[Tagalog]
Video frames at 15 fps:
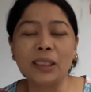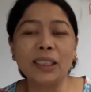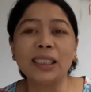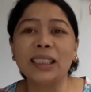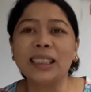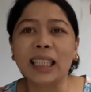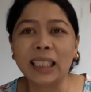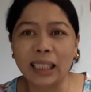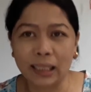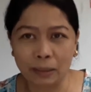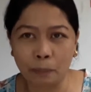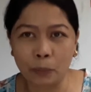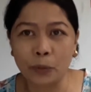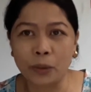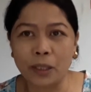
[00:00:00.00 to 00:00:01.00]
which is sakit
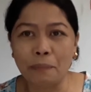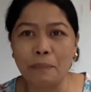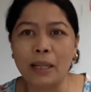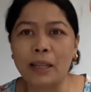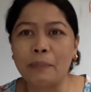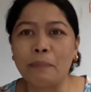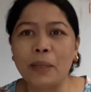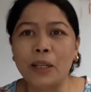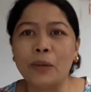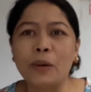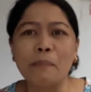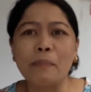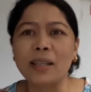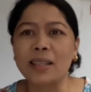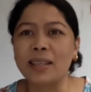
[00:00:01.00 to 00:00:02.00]
po ng
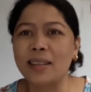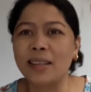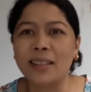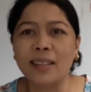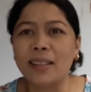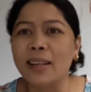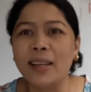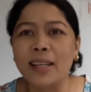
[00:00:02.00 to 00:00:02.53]
Pilipino ang pagiging